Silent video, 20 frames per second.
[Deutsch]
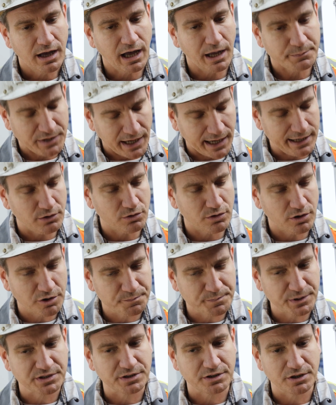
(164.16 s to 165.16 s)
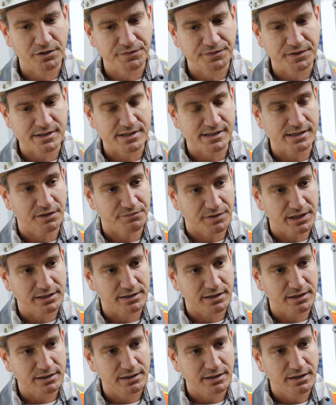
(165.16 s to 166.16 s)
Abteilung auch betrifft, ist sehr
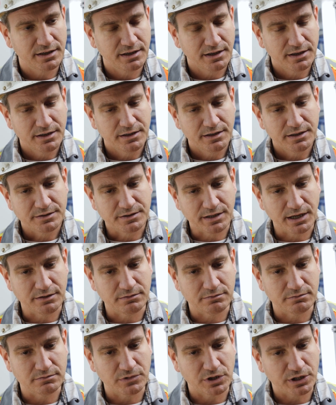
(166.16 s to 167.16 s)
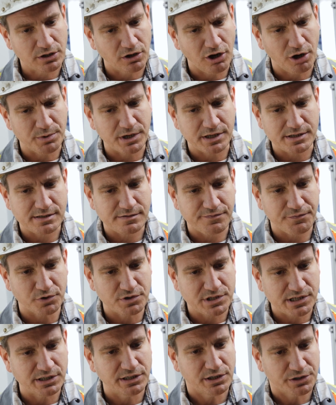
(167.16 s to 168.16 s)
wichtig. Denn ich glaube, es
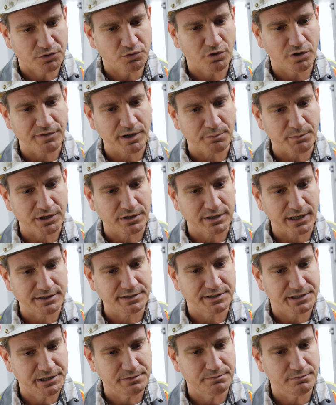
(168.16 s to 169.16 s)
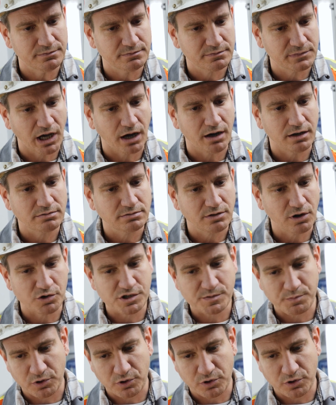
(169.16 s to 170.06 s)
funktioniert nur, wenn man in einem Team ja, aus